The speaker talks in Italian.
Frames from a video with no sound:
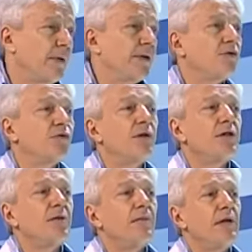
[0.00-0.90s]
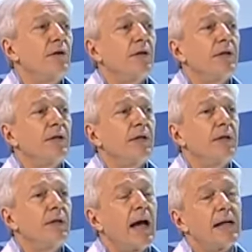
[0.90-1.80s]
quindi su 10 milioni
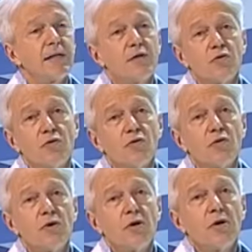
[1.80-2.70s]
di, anzi su